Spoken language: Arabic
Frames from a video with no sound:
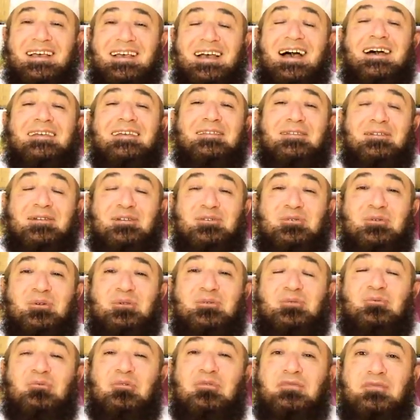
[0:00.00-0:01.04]
هذا الرجل
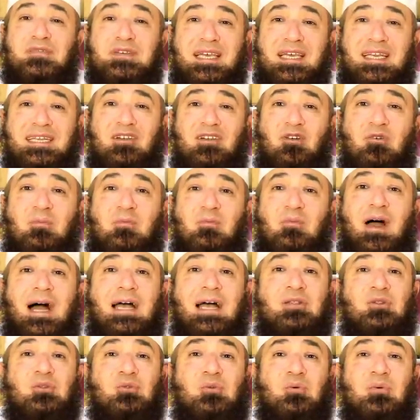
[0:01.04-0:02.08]
توفي اليوم
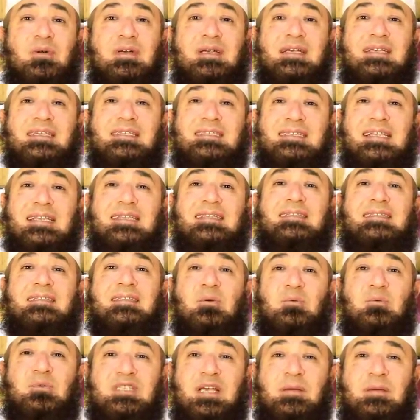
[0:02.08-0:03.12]
عنده
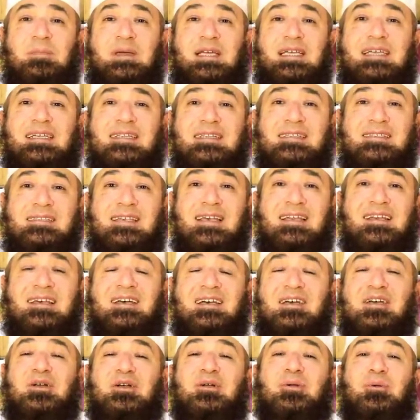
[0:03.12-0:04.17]
76
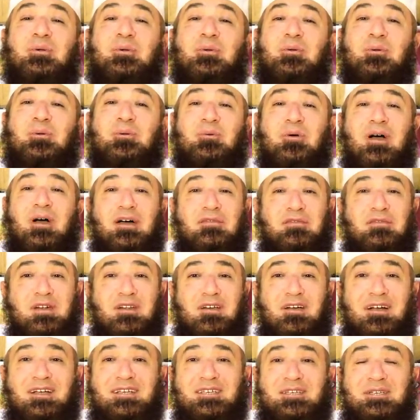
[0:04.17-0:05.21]
سنة كلها في
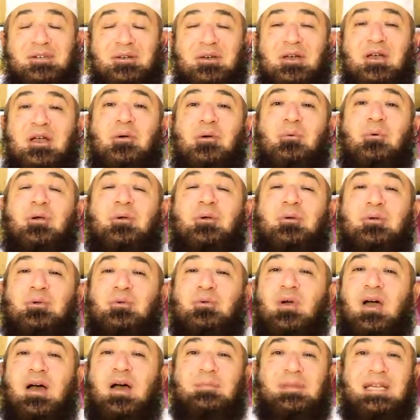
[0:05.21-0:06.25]
الخير
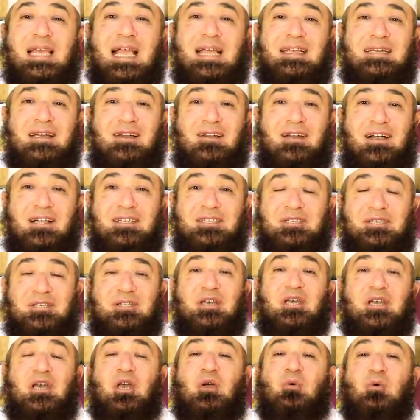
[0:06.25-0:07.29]
وكلها من أجل الخير
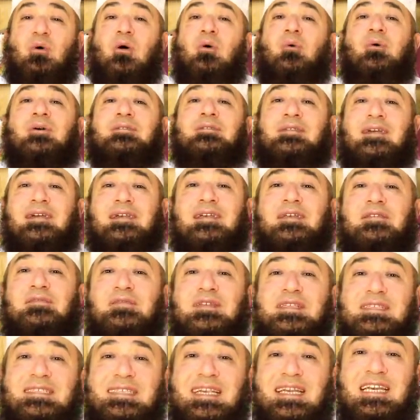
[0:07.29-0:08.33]
وهو صغير
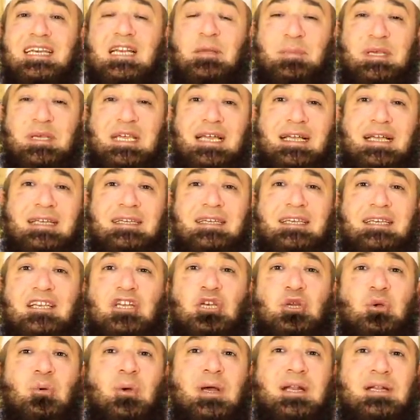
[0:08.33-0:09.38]
في السن بيحكي
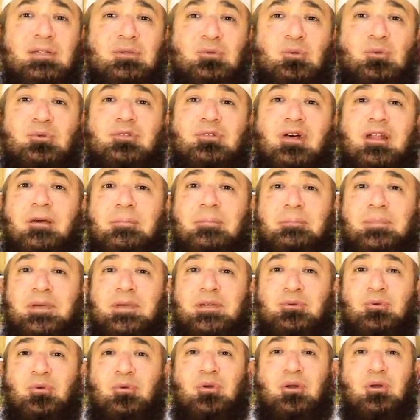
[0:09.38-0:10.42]
أن والده طلب
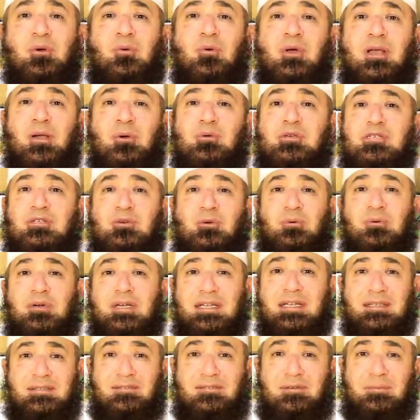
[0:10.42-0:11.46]
منه أنه هو يخش
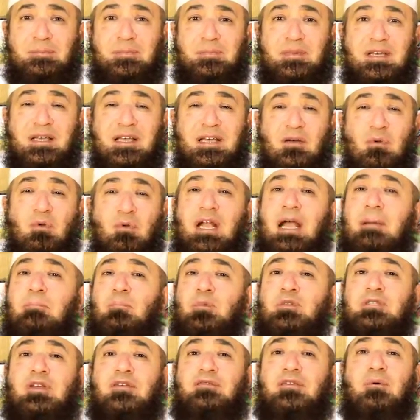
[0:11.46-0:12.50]
كلية طب وكان
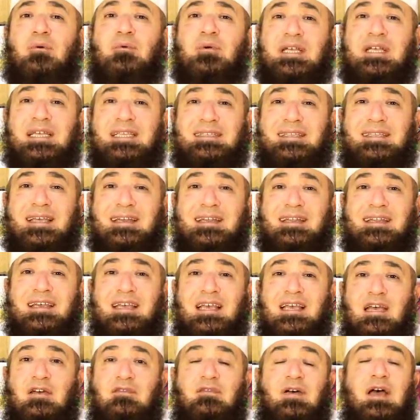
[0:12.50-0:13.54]
متفوق جدا
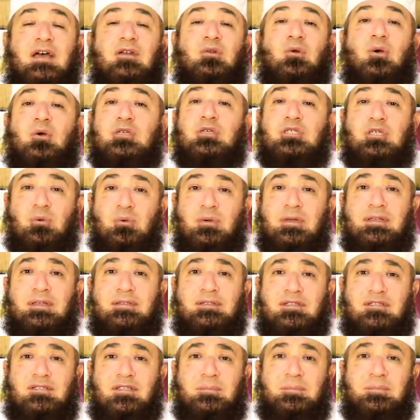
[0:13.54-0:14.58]
فقال له خش كليه
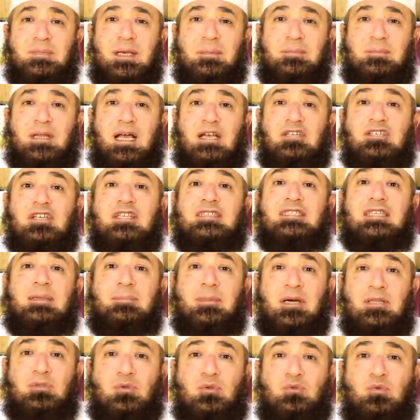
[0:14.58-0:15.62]
الطب يا ابني عشان
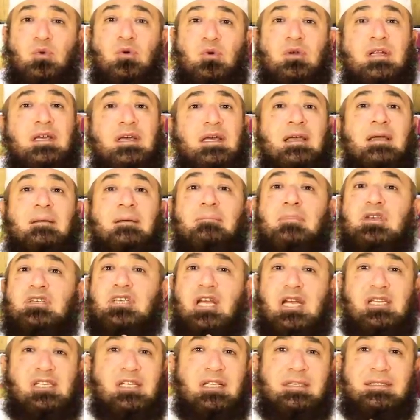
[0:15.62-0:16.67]
تبقى دكتور
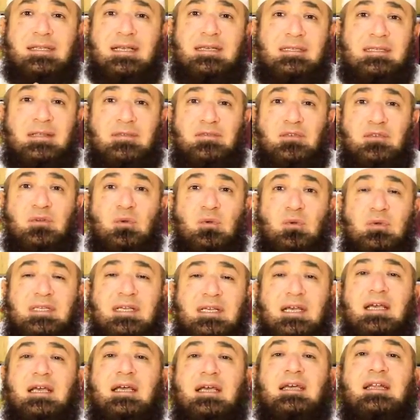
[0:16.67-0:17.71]
مش عشان تكسب فلوس
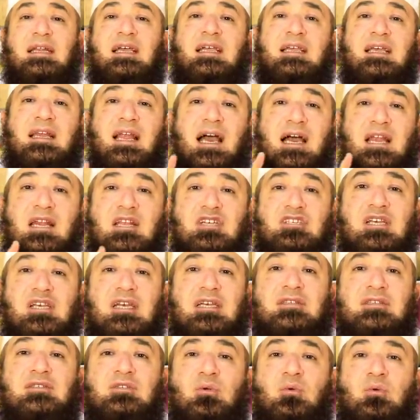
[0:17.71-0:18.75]
لكن
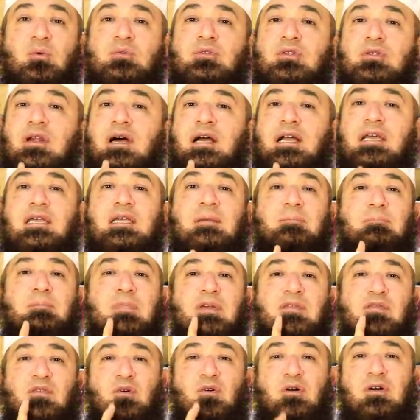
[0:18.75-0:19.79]
علشان تكون رحيم
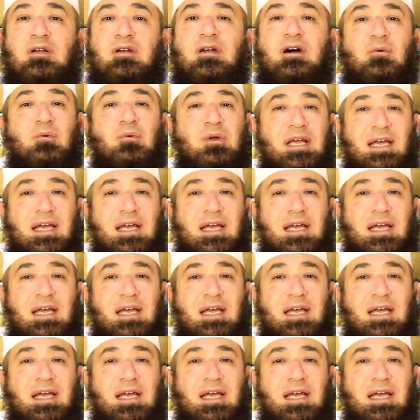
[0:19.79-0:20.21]
بالفقراء